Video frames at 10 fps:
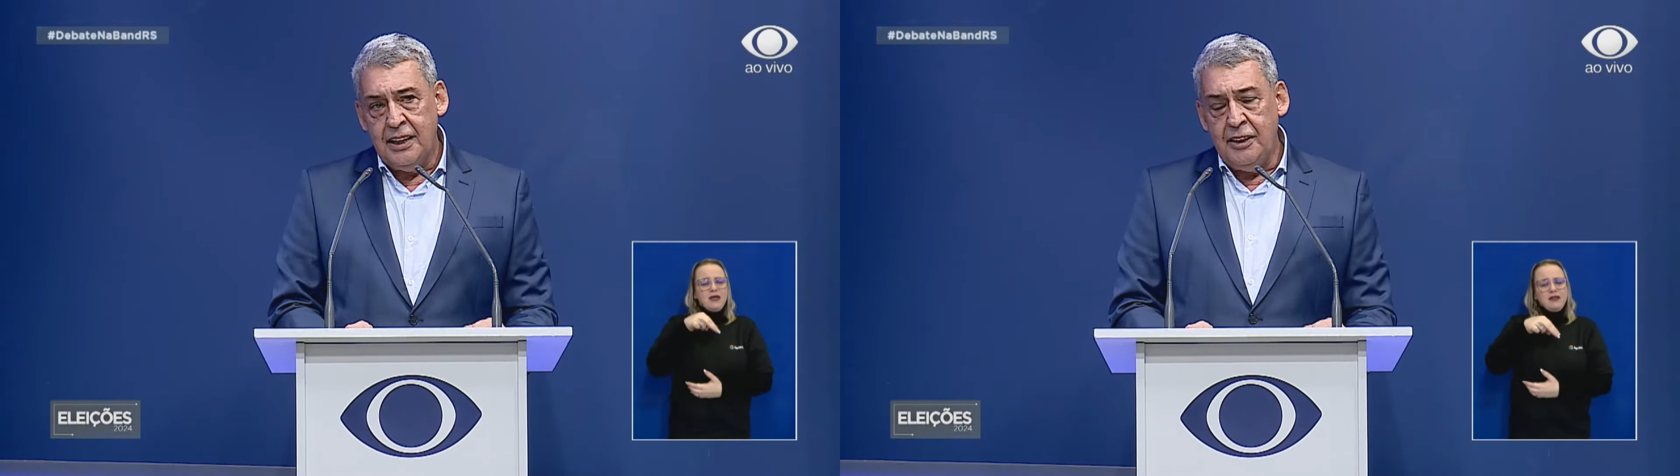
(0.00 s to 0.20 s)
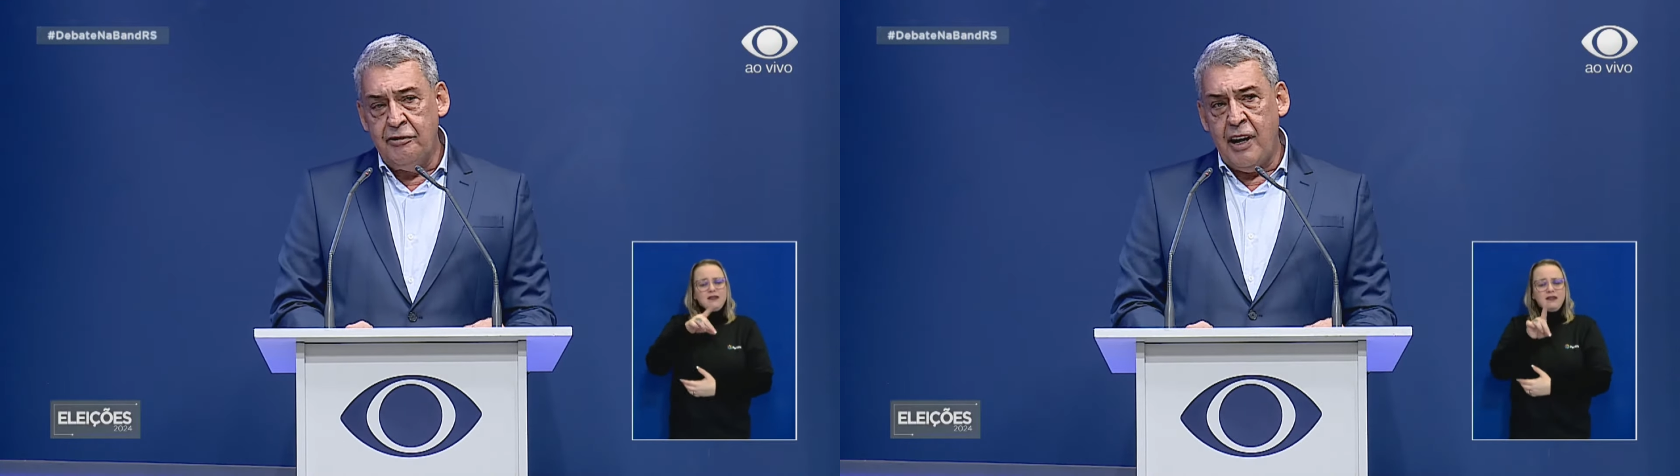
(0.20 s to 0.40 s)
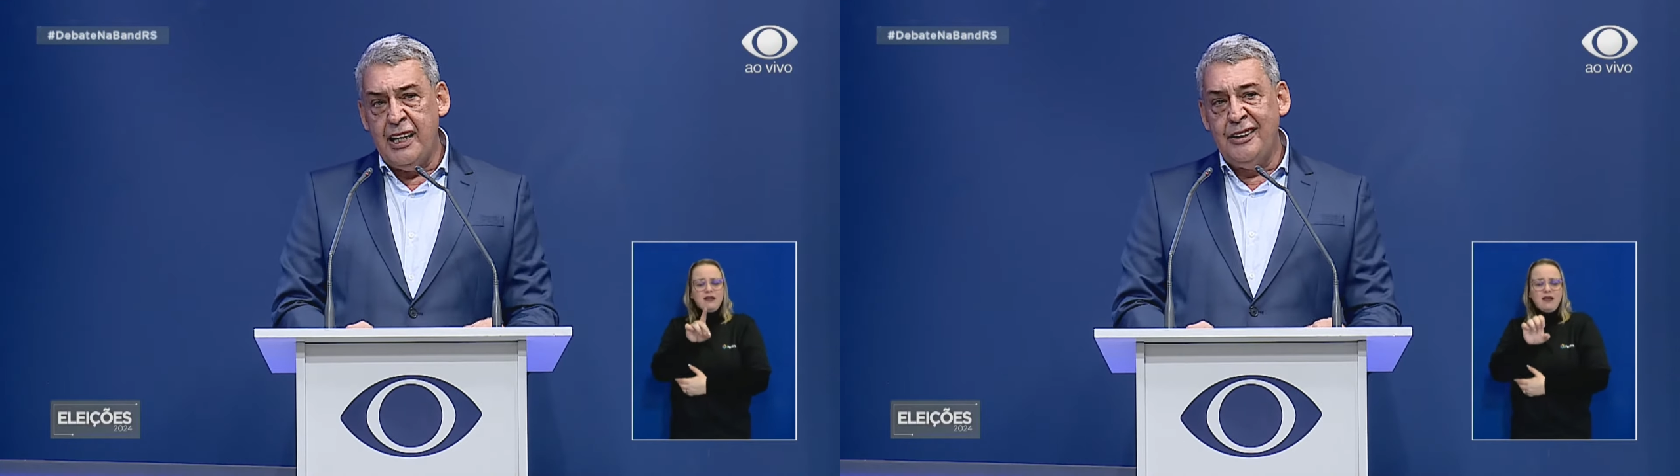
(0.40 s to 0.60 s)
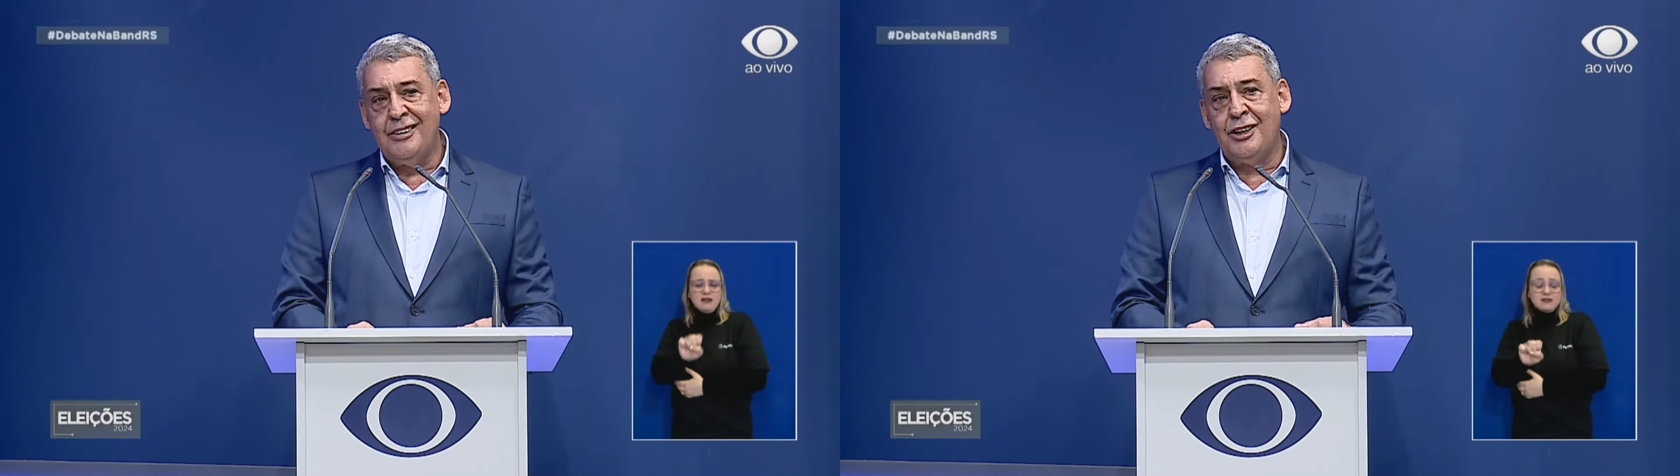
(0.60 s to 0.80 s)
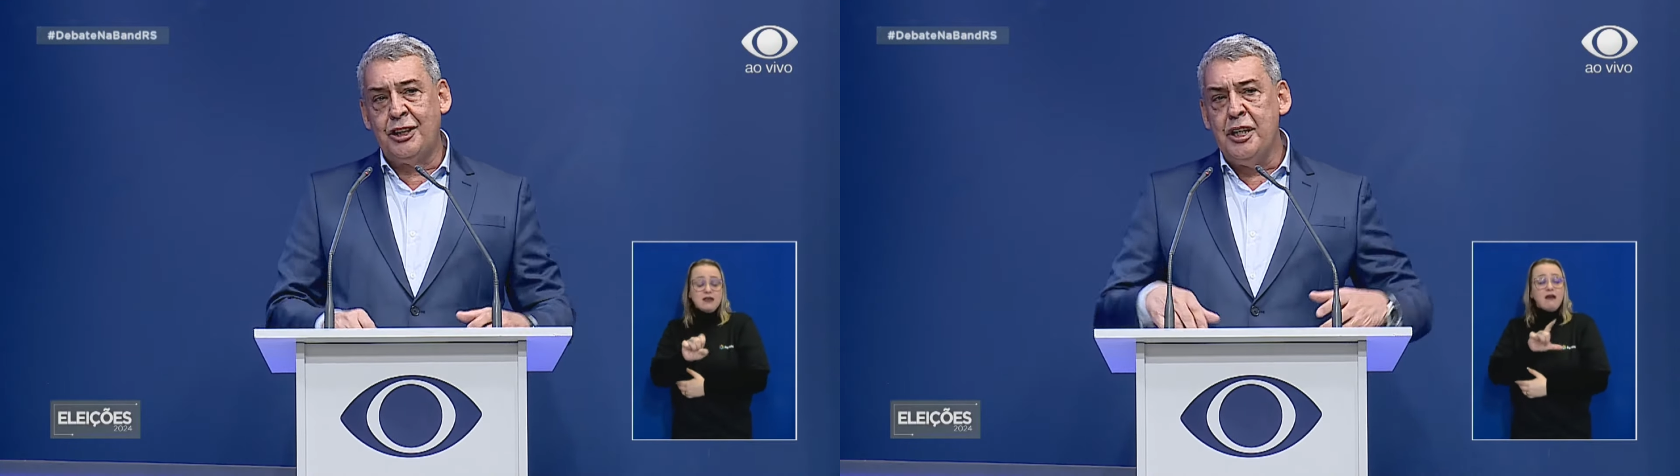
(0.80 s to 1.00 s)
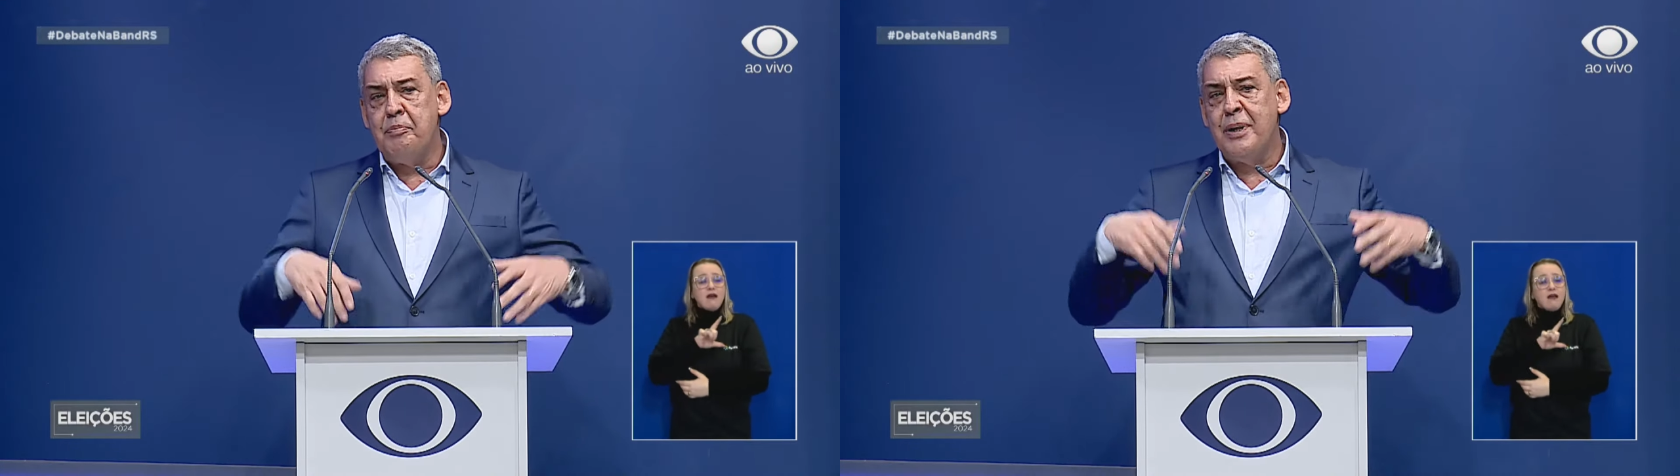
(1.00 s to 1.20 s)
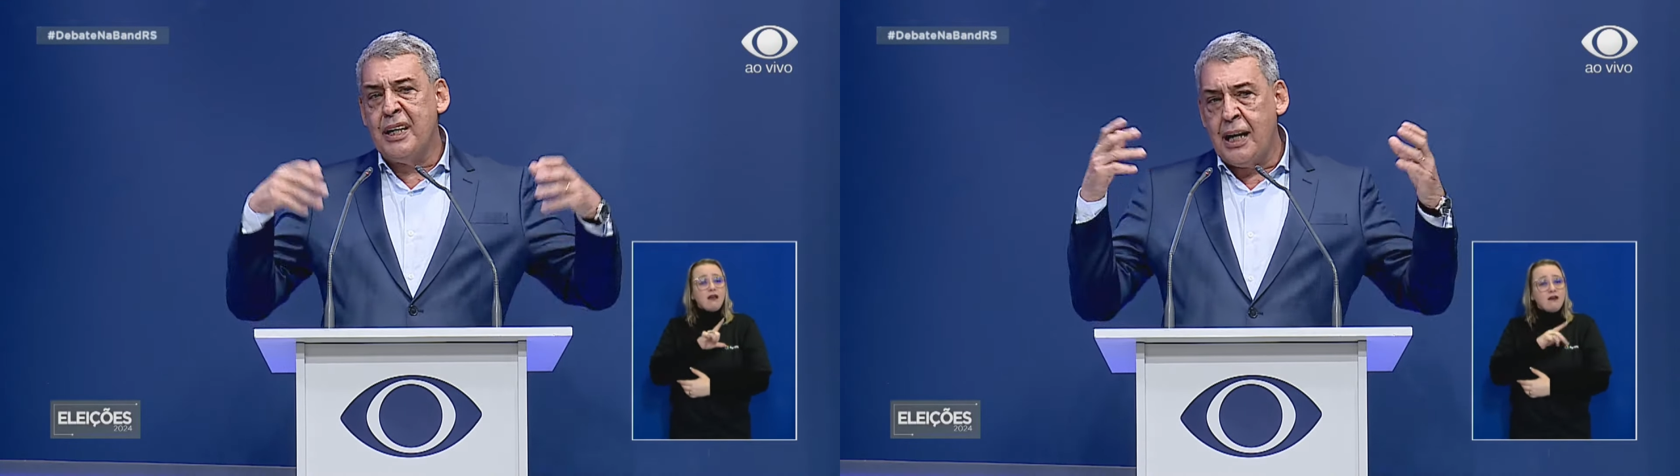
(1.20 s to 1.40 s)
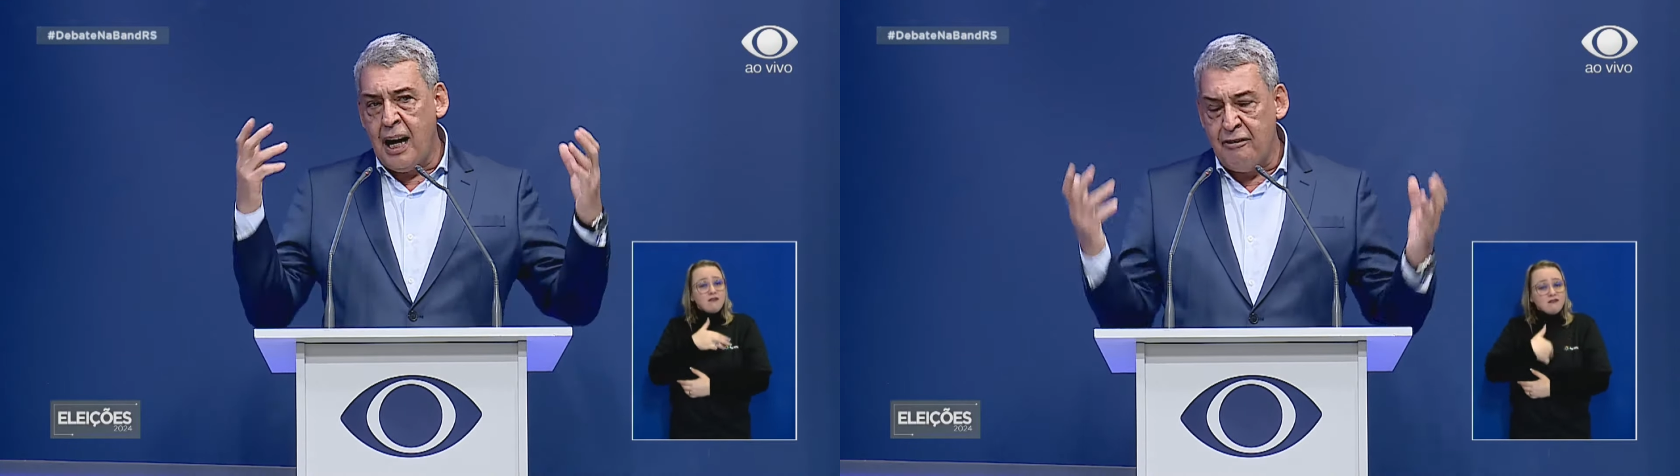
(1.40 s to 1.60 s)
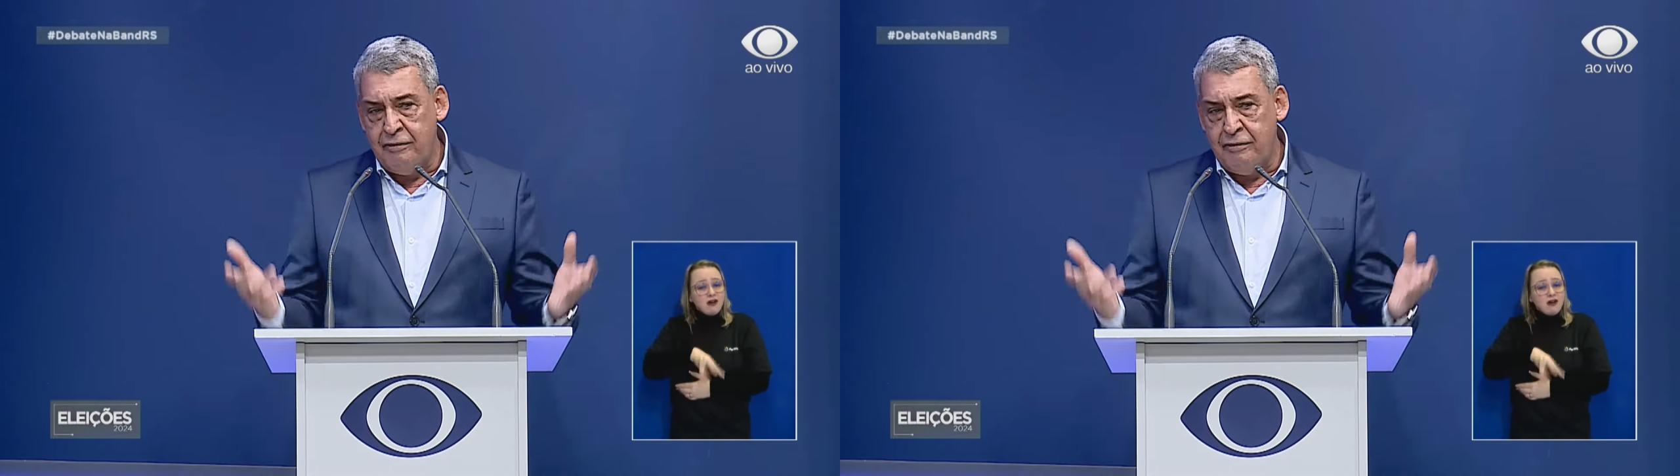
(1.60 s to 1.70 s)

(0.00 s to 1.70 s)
e vai triplicar